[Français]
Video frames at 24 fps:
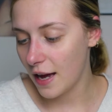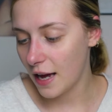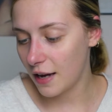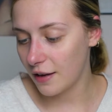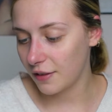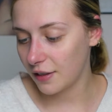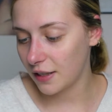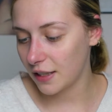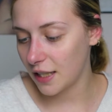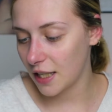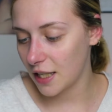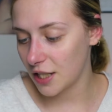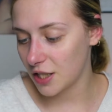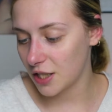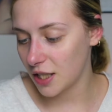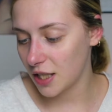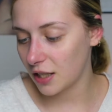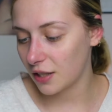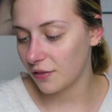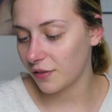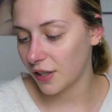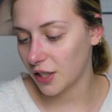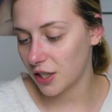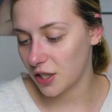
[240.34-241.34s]
avec les
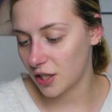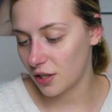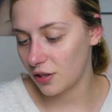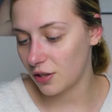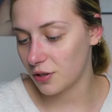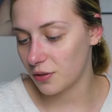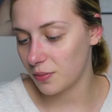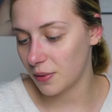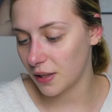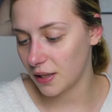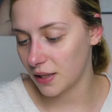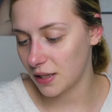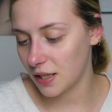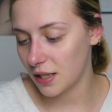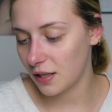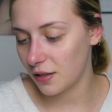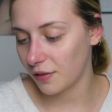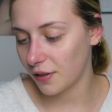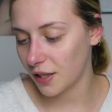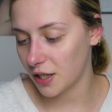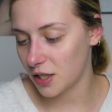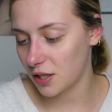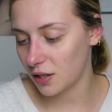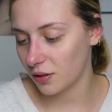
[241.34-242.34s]
hashtags Freshly Cosmétiques,
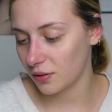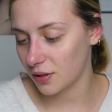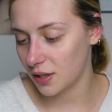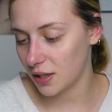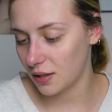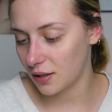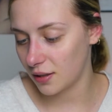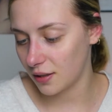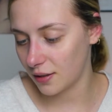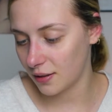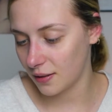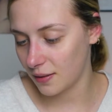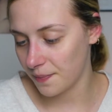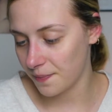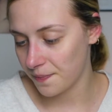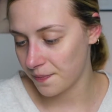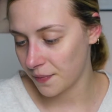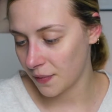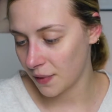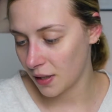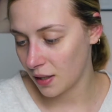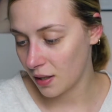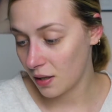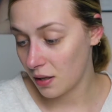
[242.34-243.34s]
Freshly Routine.
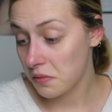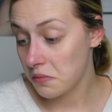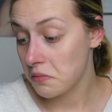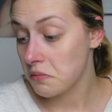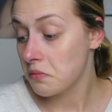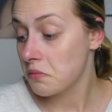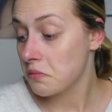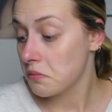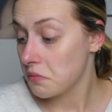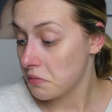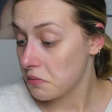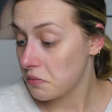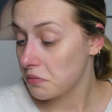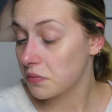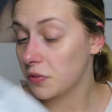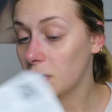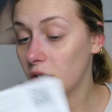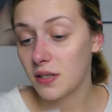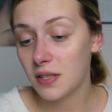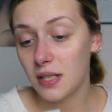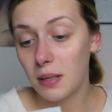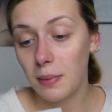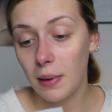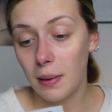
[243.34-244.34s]

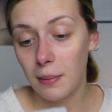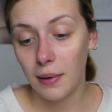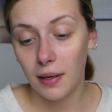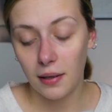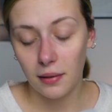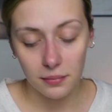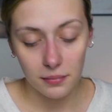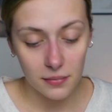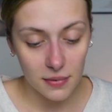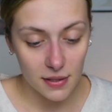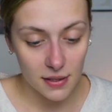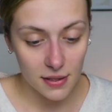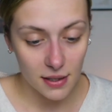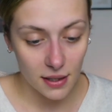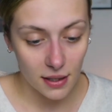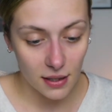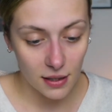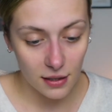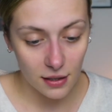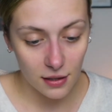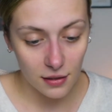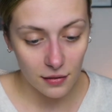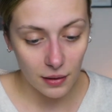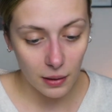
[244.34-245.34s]
Non, c'est pas mal,
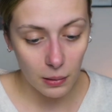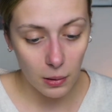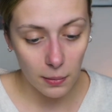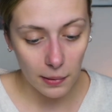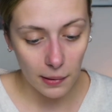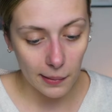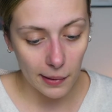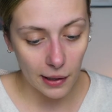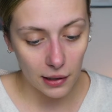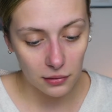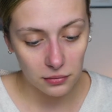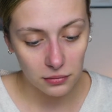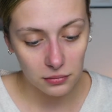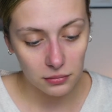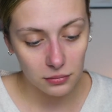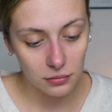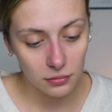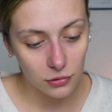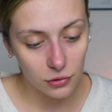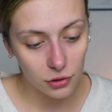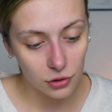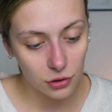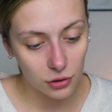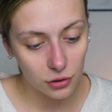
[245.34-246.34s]
c'est vraiment pas mal.
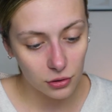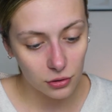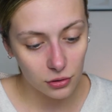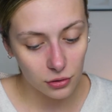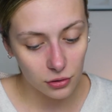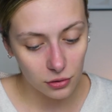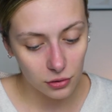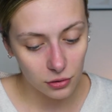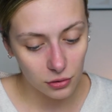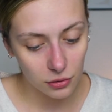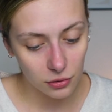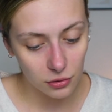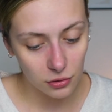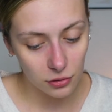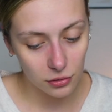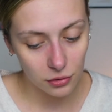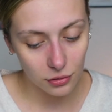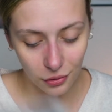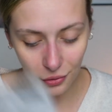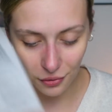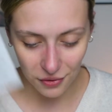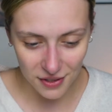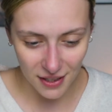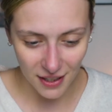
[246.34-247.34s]
Je
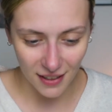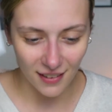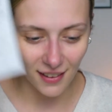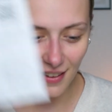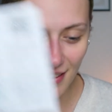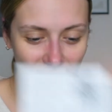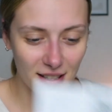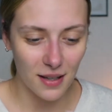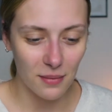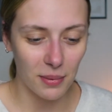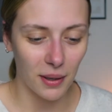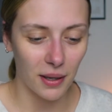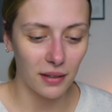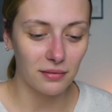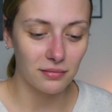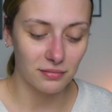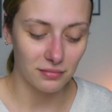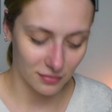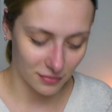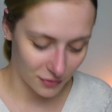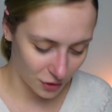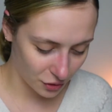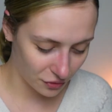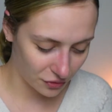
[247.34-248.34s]
trouve ça très sympa
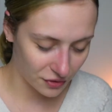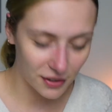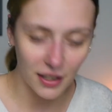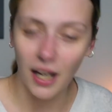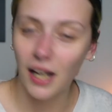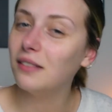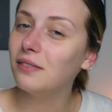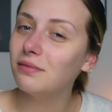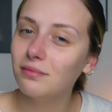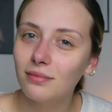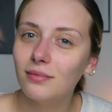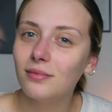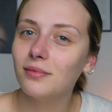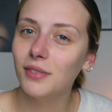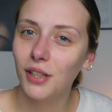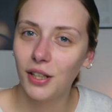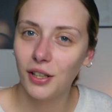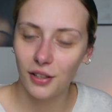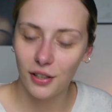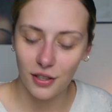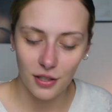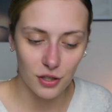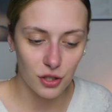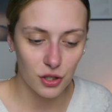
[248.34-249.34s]
au final.
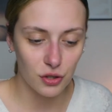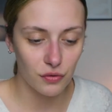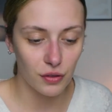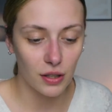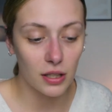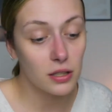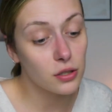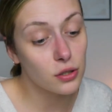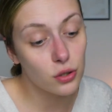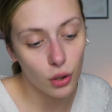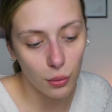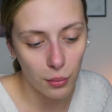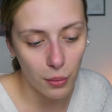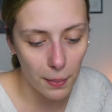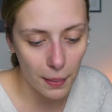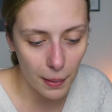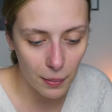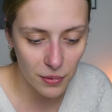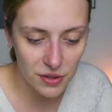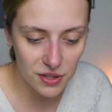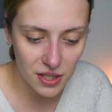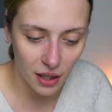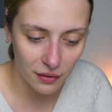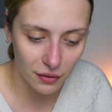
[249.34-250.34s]
Bah, je vais sûrement pas
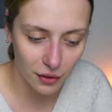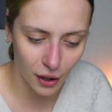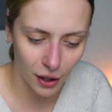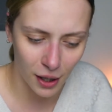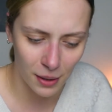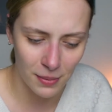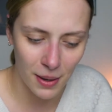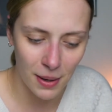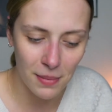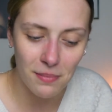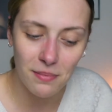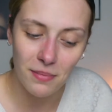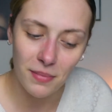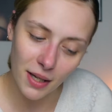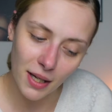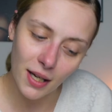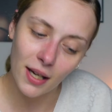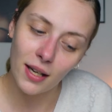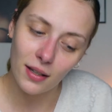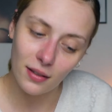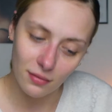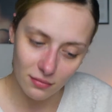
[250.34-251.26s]
m'en servir quand même, mais